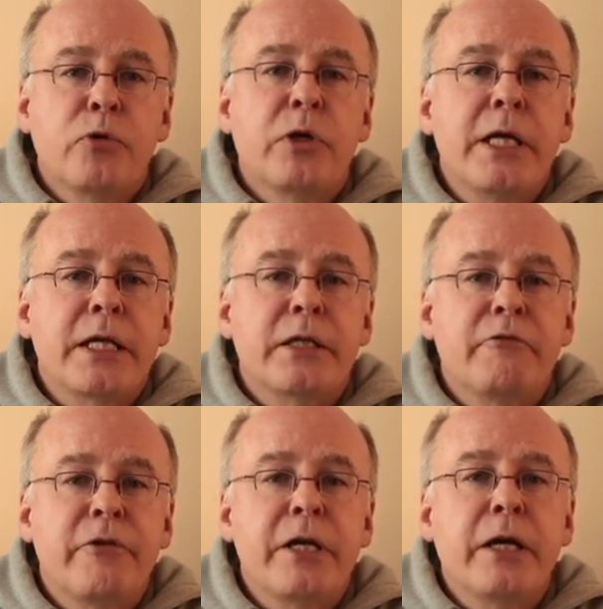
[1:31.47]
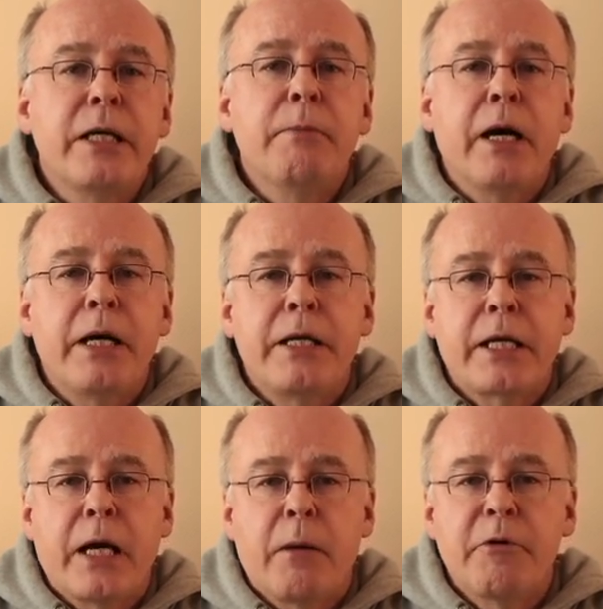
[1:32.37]
und legt den Finger immer eine
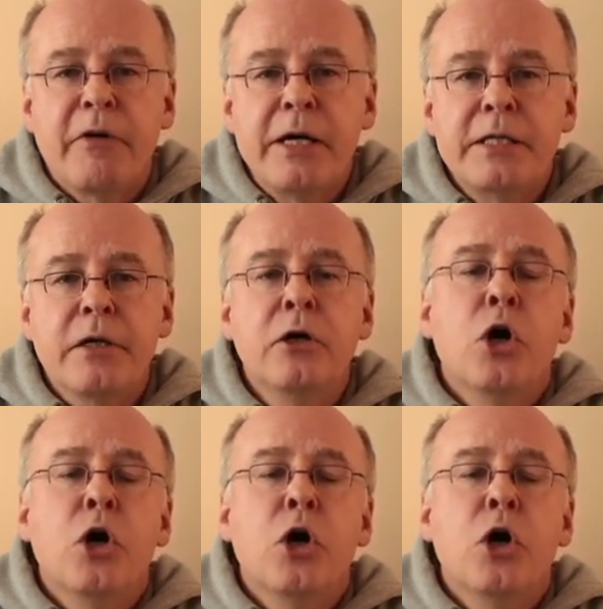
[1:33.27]
Kerbe weiter